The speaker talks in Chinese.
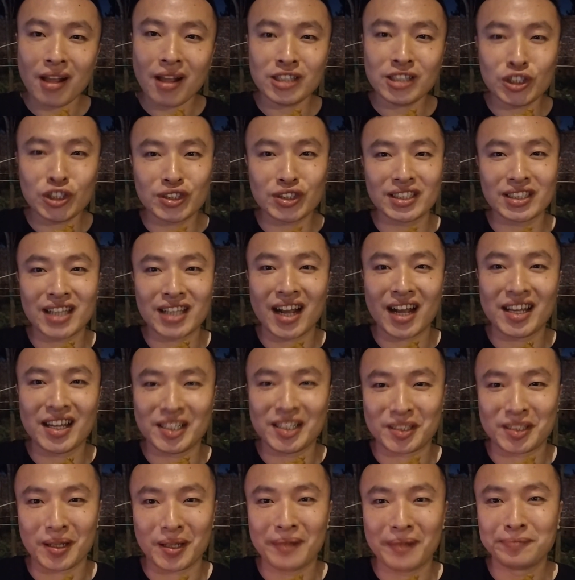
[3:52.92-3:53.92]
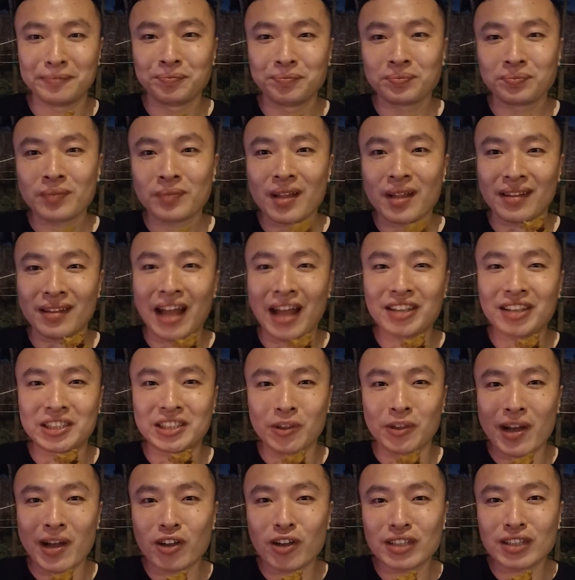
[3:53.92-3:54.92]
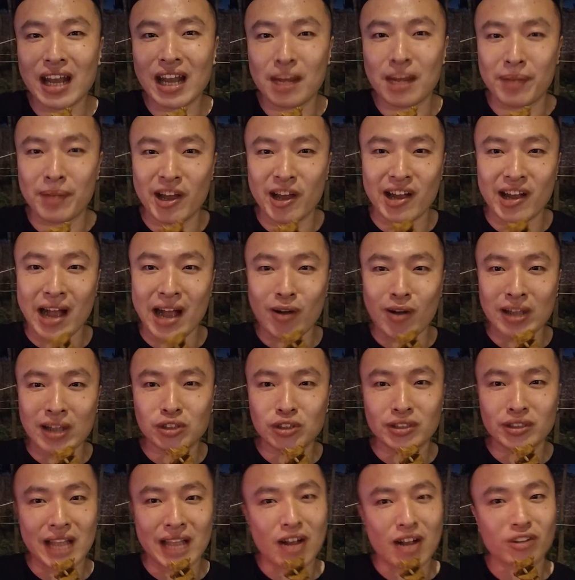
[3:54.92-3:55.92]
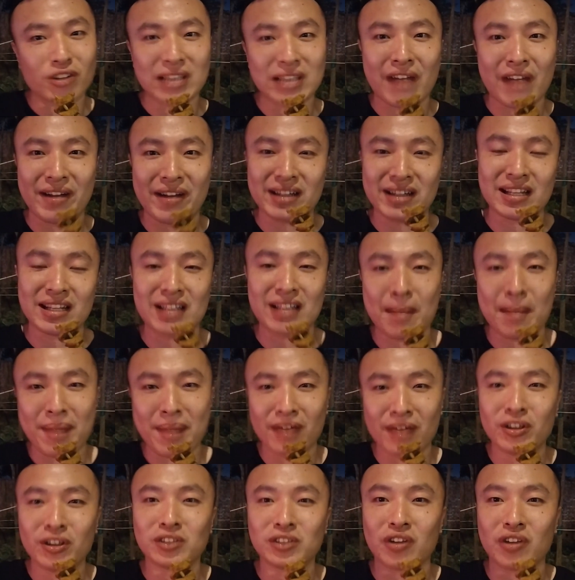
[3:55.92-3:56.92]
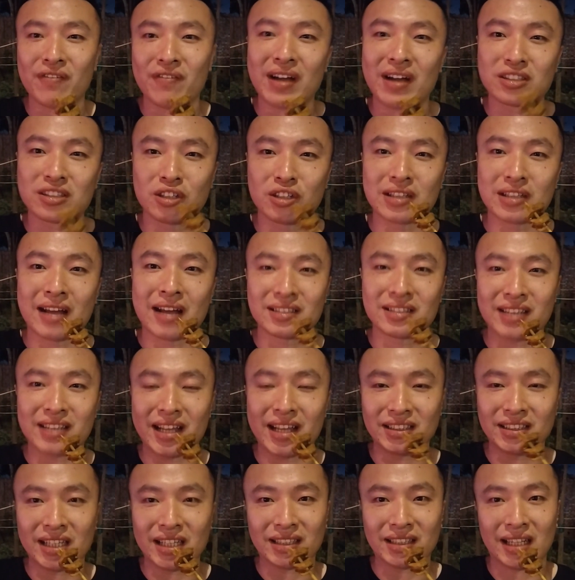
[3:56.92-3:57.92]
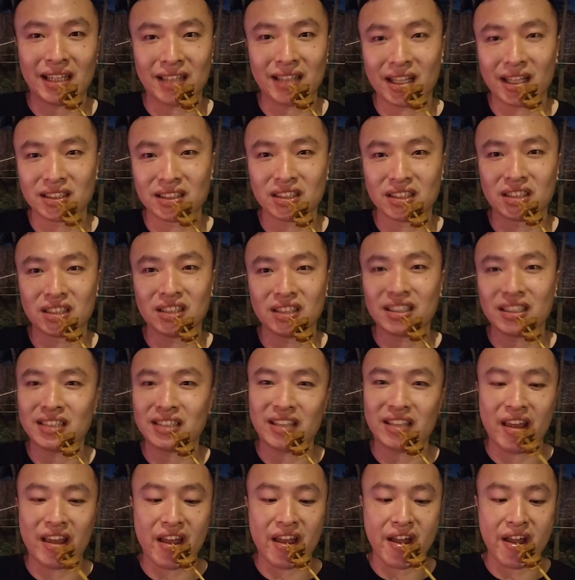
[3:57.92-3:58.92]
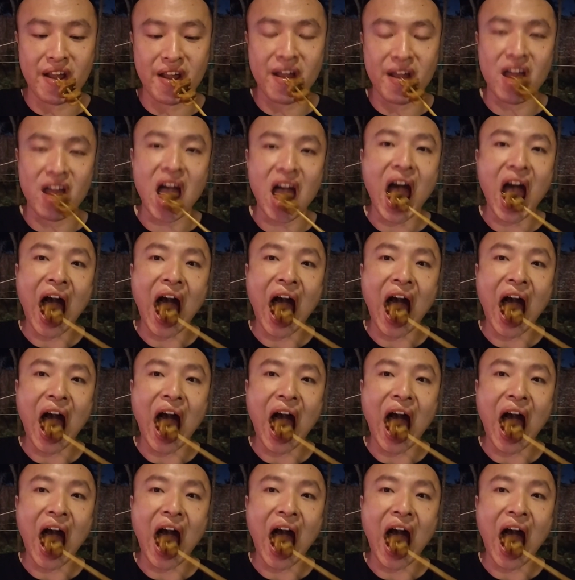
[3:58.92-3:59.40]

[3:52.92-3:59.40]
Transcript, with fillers: 就是这个意思。然后喜欢公赞的朋友可以关注一下公赞，欢迎大家评论、转发、收藏，谢谢大家的支持，谢谢。